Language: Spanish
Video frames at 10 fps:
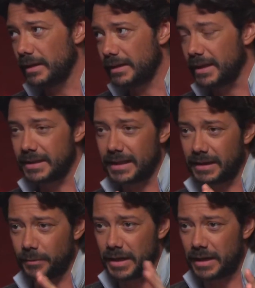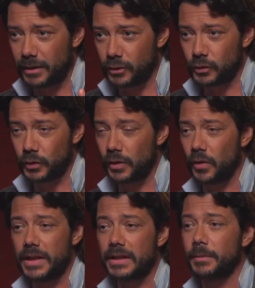tienes que terminar de
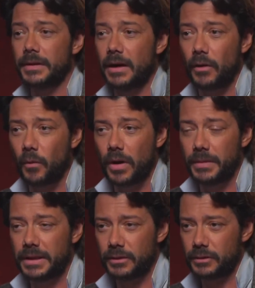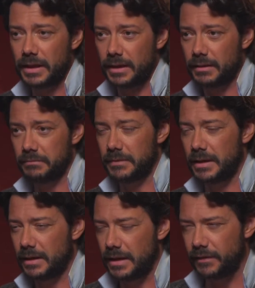construirlo e interpretarlo igualmente. O sea
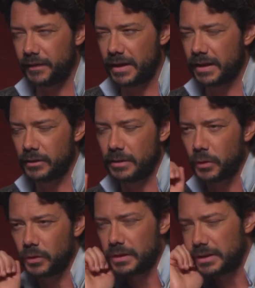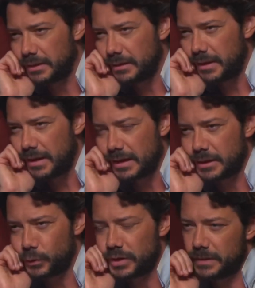que la, diferencia tampoco te, diría que
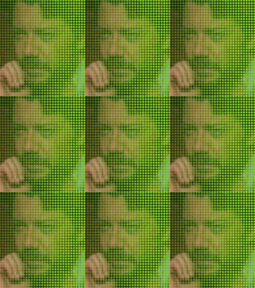es mucha.